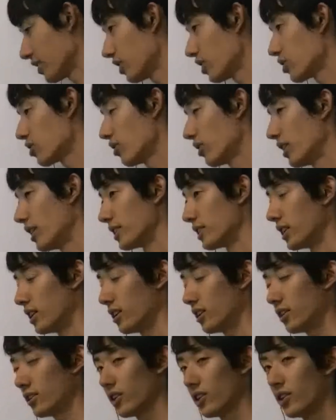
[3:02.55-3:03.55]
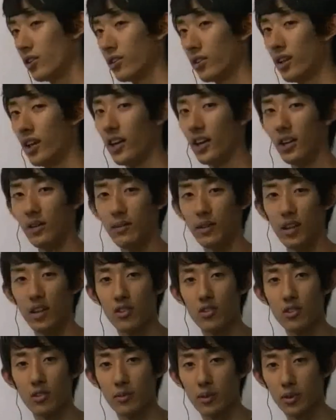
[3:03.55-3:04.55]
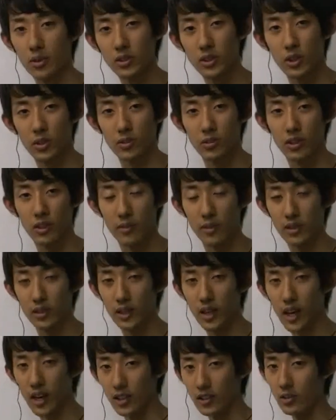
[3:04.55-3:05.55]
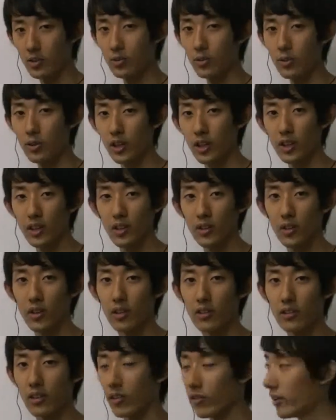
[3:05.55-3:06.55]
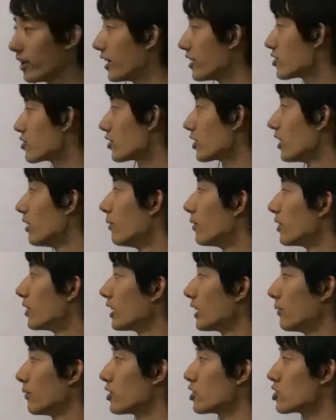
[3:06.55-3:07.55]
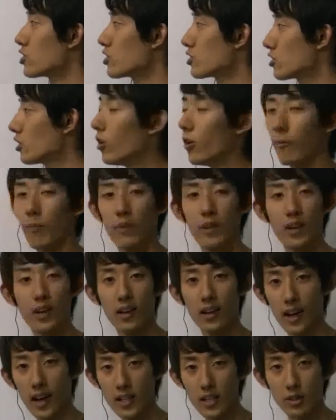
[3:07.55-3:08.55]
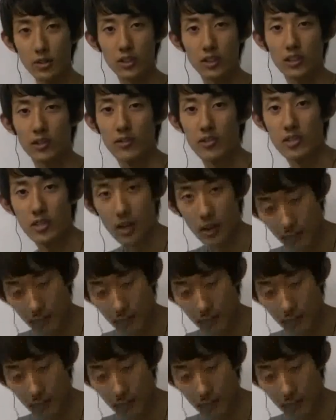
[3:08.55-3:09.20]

最初はね三角比の定義みたいなちょっと面倒くさいことになりますがそこ乗り切った後楽なので一緒に頑張っていきましょうはいじゃあお疲れ様でし